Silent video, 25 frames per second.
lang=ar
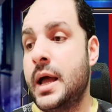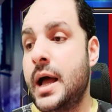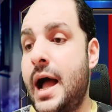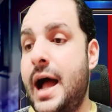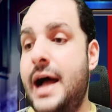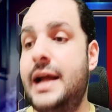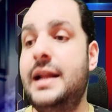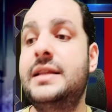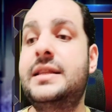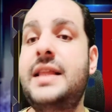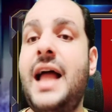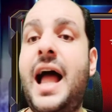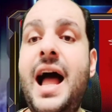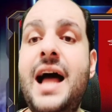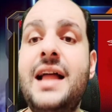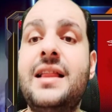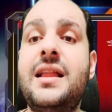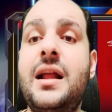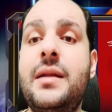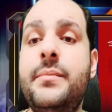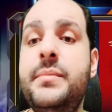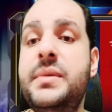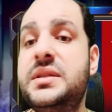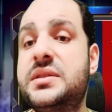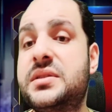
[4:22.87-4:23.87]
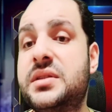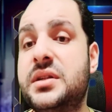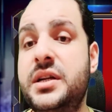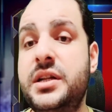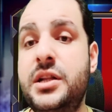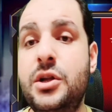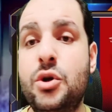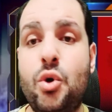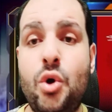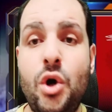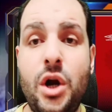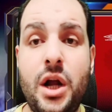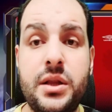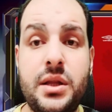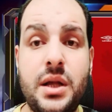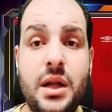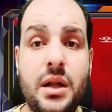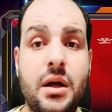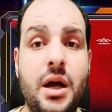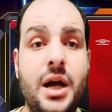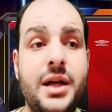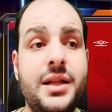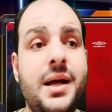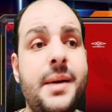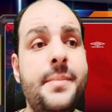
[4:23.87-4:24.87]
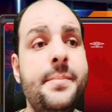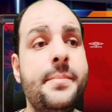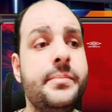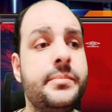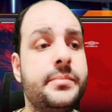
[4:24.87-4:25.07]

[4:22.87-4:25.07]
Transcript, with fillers: الاتحاد المصري لكره القدم